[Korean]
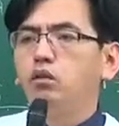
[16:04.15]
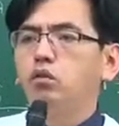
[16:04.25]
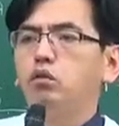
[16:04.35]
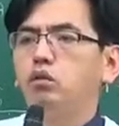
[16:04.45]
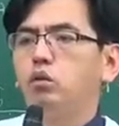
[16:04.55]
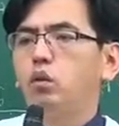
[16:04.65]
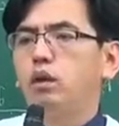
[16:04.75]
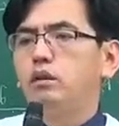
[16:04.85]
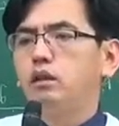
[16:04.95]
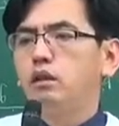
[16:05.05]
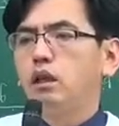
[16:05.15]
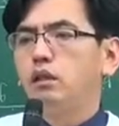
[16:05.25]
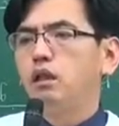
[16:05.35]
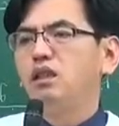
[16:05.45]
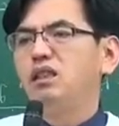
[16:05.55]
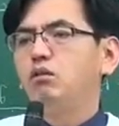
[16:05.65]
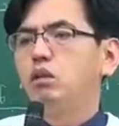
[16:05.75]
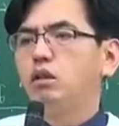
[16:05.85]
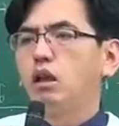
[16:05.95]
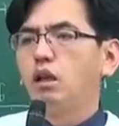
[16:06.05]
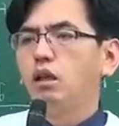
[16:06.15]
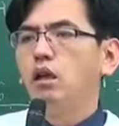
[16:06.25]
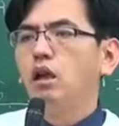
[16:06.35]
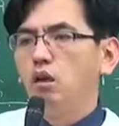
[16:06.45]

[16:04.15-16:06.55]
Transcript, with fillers: 충돌했을 때 그때는 지구 단위 계획을